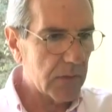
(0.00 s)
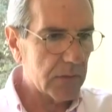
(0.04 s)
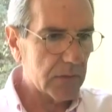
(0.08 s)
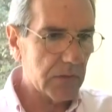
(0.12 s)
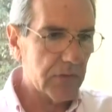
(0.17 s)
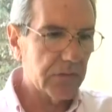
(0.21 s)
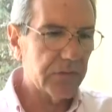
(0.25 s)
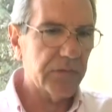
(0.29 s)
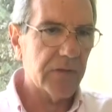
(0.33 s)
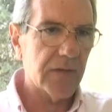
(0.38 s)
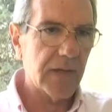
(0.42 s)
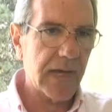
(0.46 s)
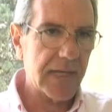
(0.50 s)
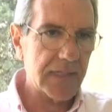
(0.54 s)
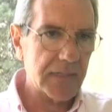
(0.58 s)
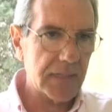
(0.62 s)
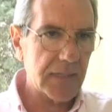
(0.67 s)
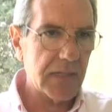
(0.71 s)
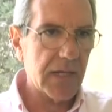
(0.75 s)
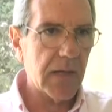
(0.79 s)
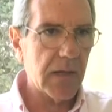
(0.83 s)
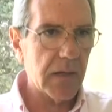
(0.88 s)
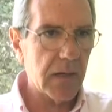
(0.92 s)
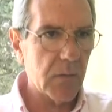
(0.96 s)
entonces
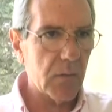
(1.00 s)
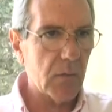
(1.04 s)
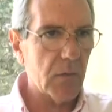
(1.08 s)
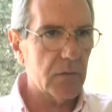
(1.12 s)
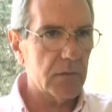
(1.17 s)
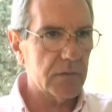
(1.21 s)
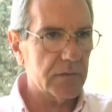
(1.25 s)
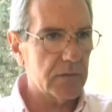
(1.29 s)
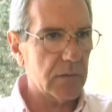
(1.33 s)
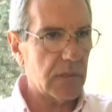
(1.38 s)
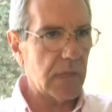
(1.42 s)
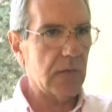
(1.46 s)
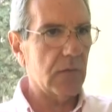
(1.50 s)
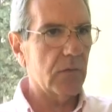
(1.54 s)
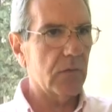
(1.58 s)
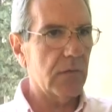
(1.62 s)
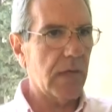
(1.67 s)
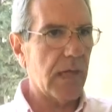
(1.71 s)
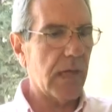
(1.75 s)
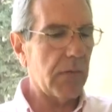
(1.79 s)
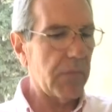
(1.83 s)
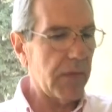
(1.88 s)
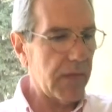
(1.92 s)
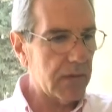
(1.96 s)
allí haremos
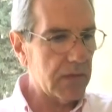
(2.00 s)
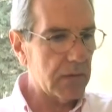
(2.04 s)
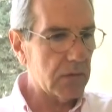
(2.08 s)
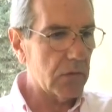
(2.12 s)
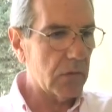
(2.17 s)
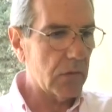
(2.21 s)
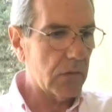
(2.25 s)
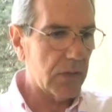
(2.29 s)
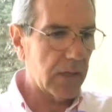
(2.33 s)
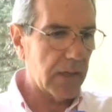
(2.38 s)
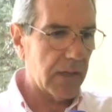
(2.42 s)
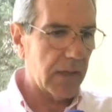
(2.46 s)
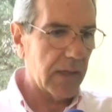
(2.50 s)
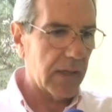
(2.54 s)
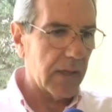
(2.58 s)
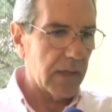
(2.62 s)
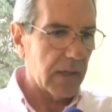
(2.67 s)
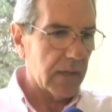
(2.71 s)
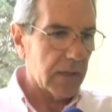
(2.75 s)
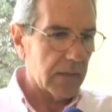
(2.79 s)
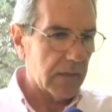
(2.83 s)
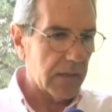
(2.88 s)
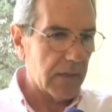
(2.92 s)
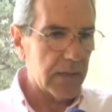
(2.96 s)
algún evento
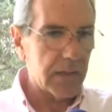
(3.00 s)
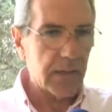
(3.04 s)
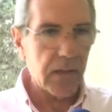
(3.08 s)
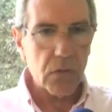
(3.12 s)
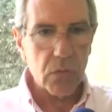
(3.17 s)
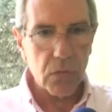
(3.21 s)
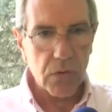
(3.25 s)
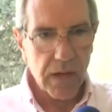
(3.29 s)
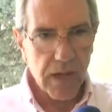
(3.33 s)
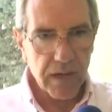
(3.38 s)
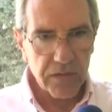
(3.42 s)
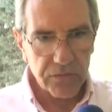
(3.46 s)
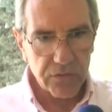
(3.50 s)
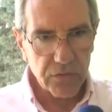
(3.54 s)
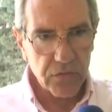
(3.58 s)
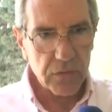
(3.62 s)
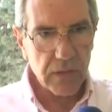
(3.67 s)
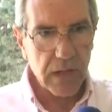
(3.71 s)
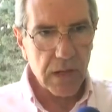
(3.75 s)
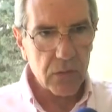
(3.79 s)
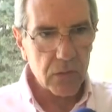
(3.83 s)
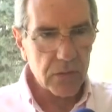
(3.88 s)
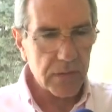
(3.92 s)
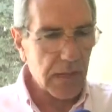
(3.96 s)
de, de
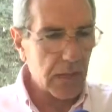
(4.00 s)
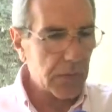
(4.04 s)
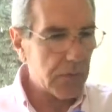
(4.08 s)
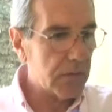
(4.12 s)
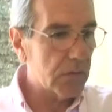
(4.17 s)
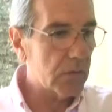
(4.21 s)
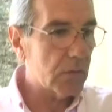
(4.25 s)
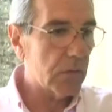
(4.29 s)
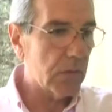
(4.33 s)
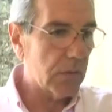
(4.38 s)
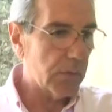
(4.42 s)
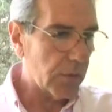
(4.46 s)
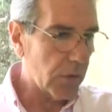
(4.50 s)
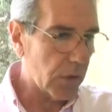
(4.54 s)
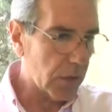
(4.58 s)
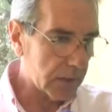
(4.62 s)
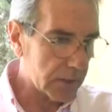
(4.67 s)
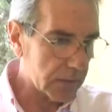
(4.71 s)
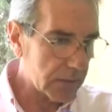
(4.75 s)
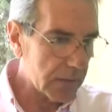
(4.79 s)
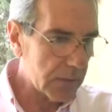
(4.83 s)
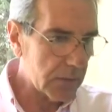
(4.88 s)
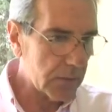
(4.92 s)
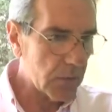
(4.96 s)
inauguración, algún evento
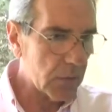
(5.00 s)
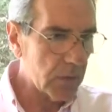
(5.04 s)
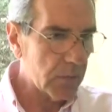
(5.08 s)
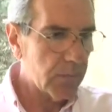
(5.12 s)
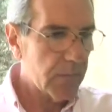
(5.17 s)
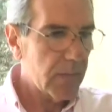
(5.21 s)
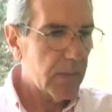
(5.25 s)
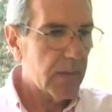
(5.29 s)
deportivo.